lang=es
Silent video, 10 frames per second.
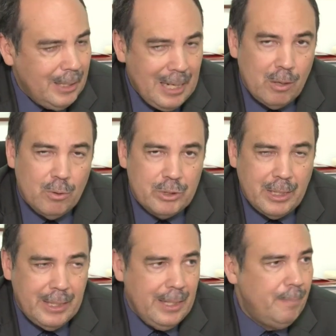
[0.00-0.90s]
De las
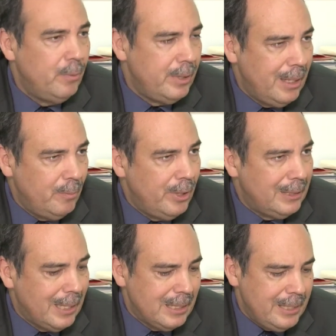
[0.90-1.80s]
cosas que podríamos
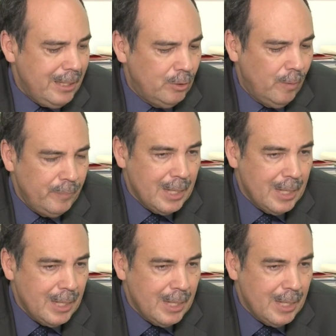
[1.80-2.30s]
estar haciendo.